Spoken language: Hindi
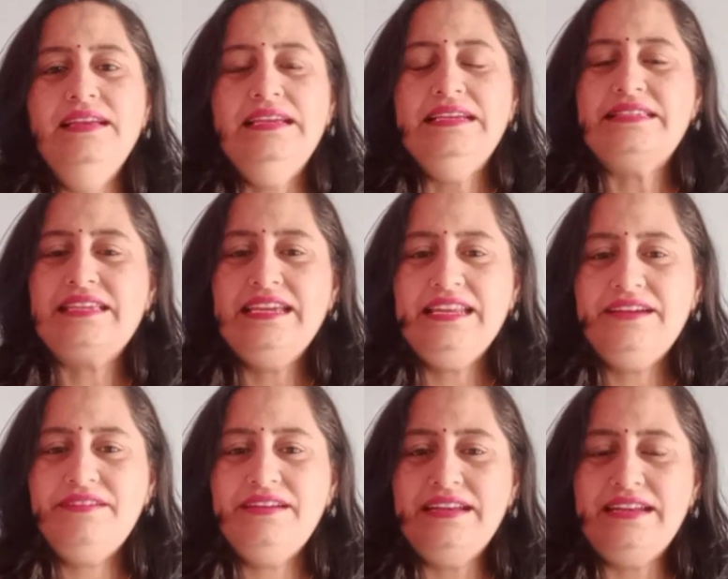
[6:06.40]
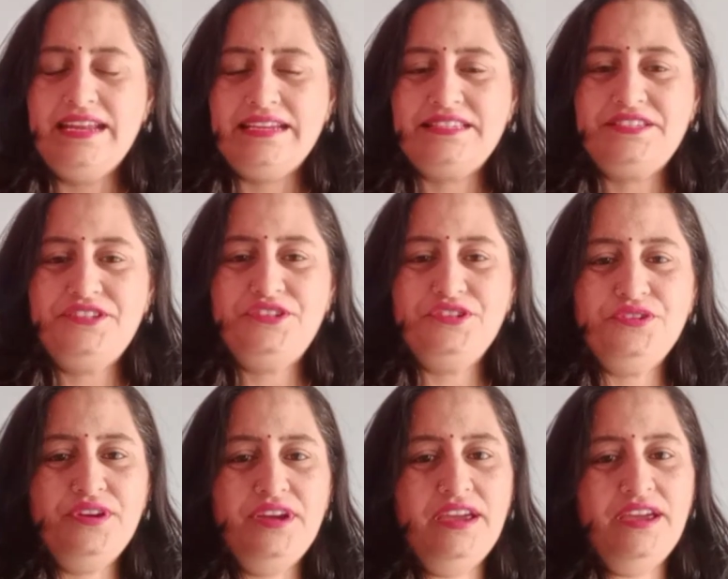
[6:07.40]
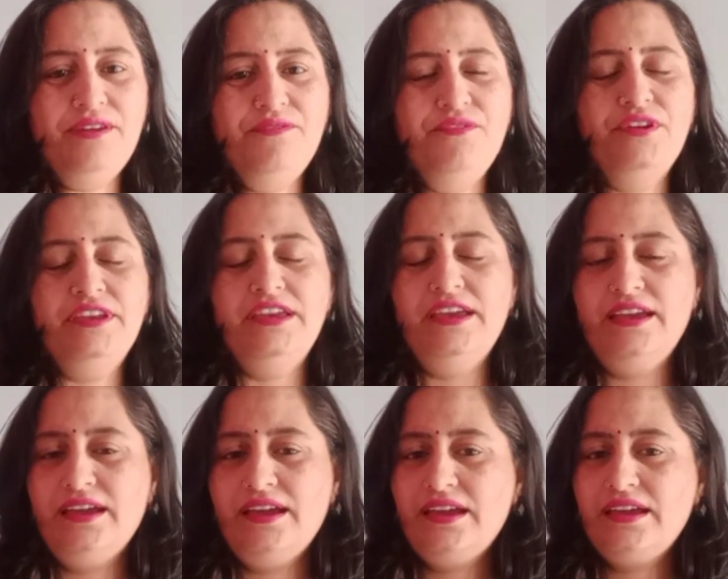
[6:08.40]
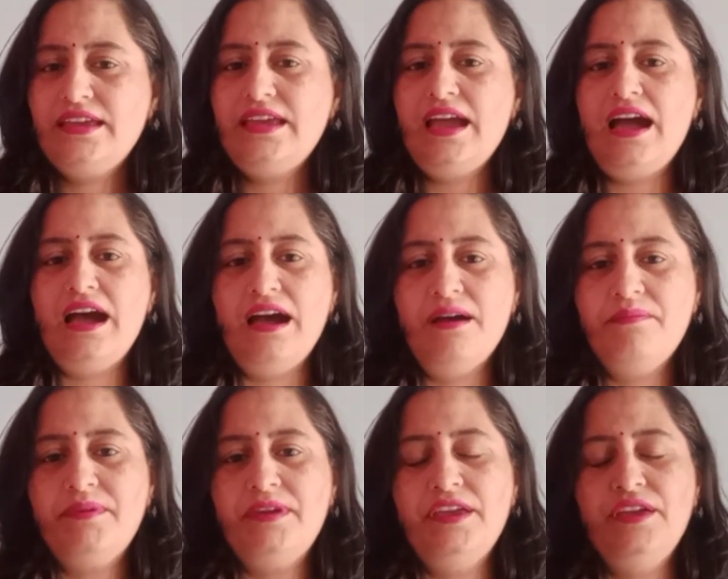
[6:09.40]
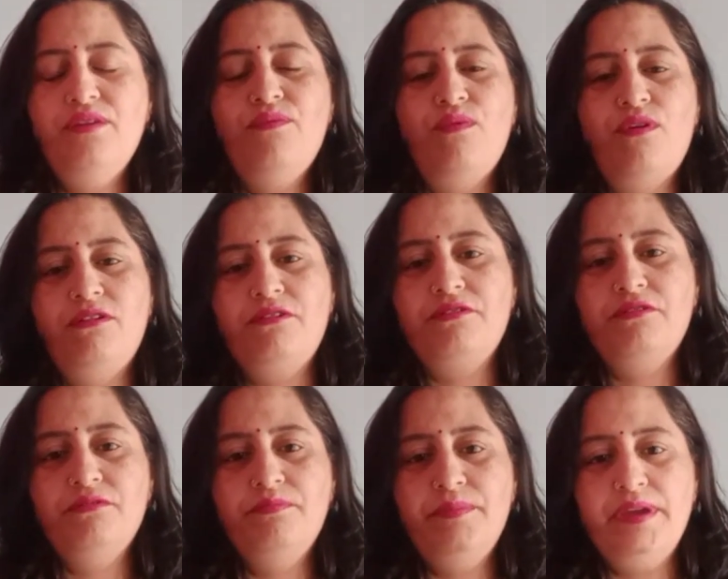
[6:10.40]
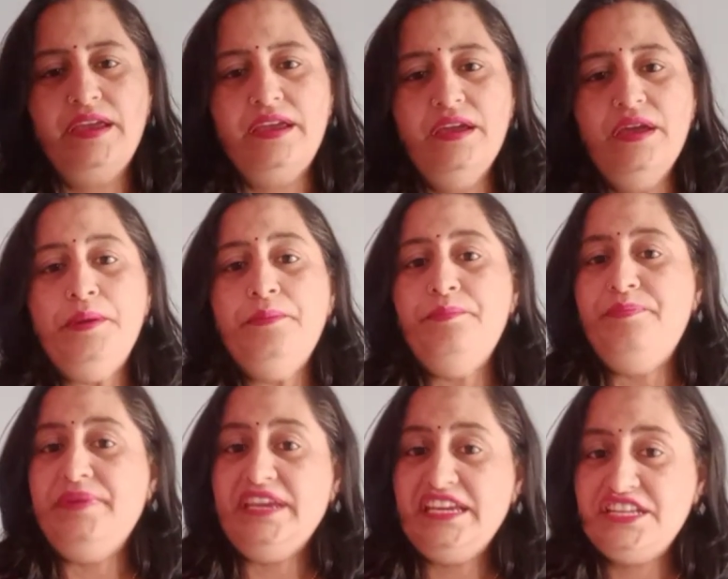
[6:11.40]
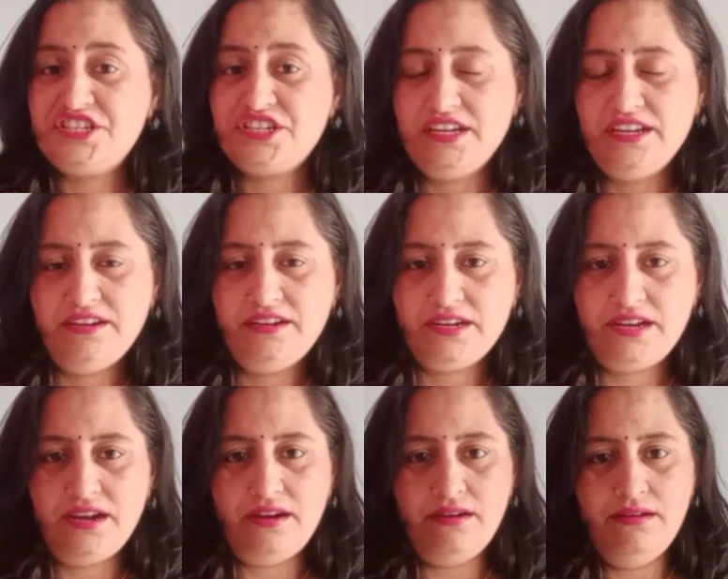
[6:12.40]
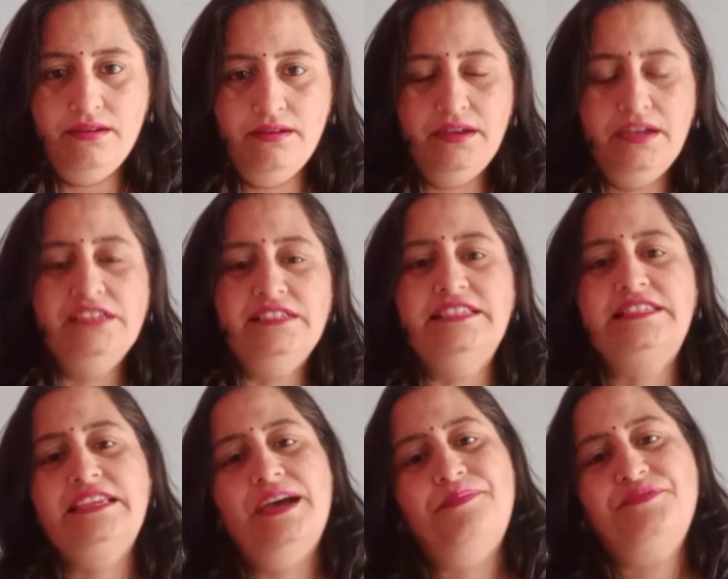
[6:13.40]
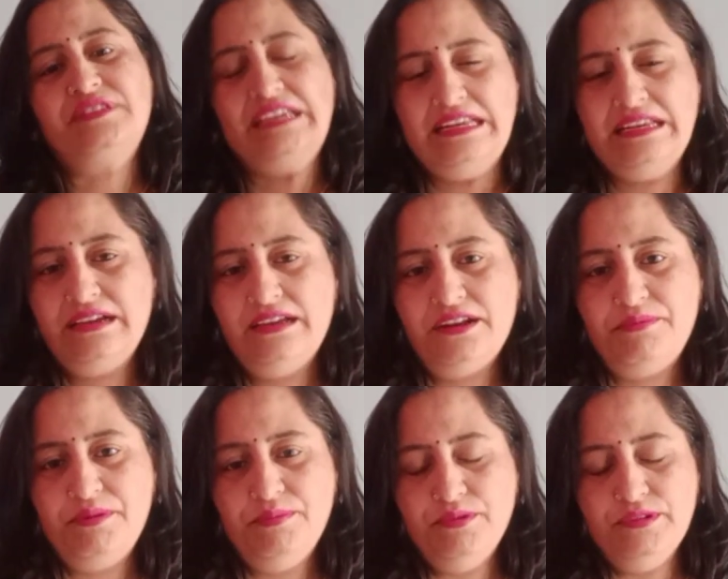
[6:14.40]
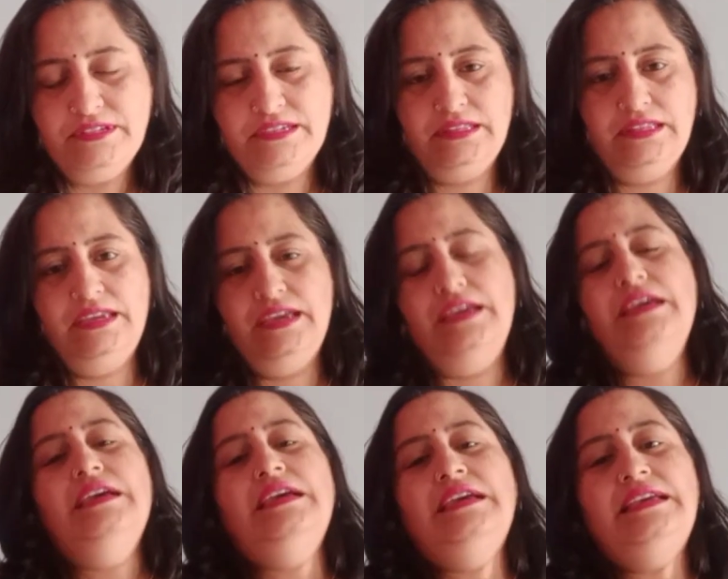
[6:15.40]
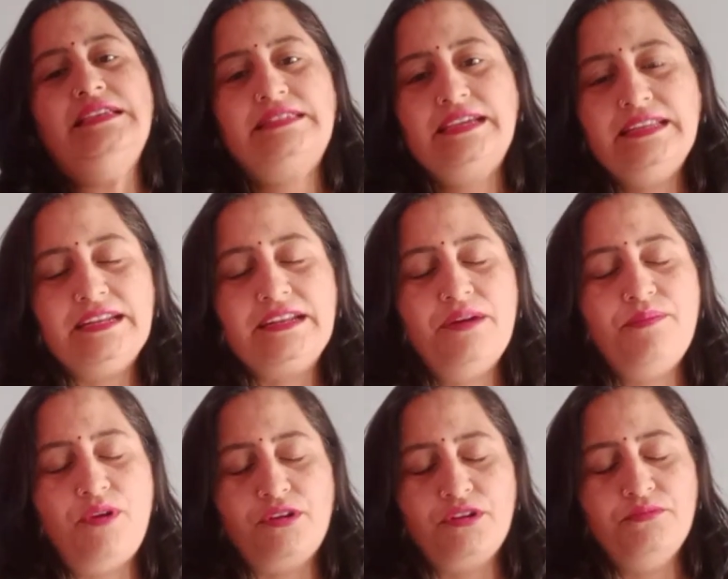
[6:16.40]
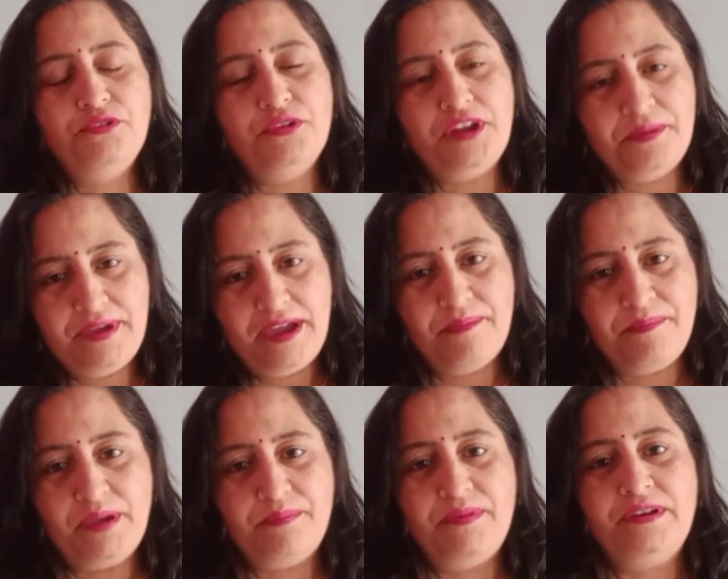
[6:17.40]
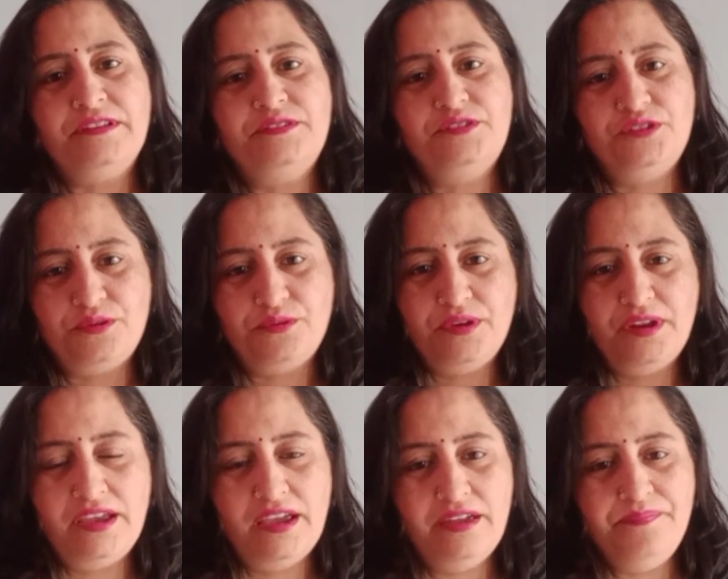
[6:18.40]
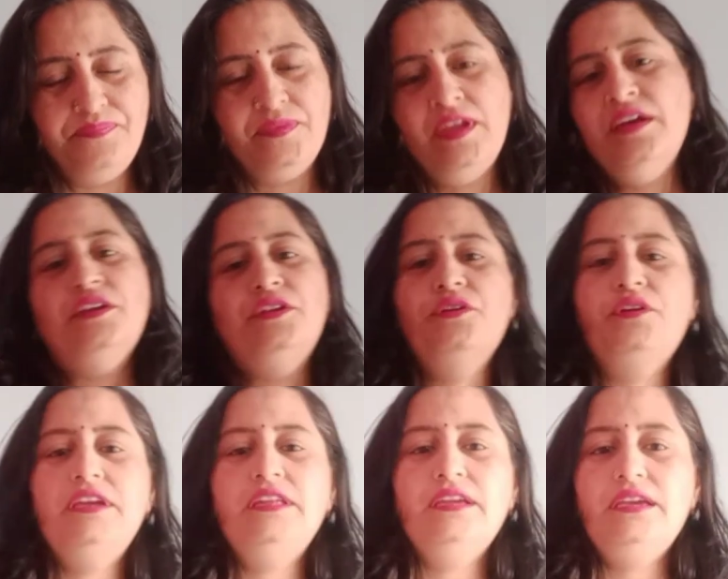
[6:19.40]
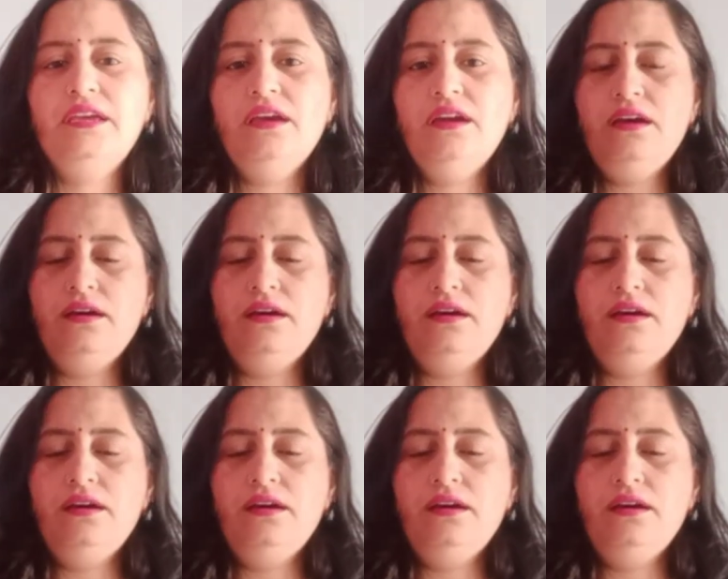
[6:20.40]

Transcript: है इसके अलावा नेक्स्ट जो है वो ये है कि आपकी वार्ड्रोब में बेज कलर का जिसे आप स्किन कलर भी बोल सकते हैं इस कलर का बॉटम होना भी आपके पास ज़रूरी है क्योंकि देखिए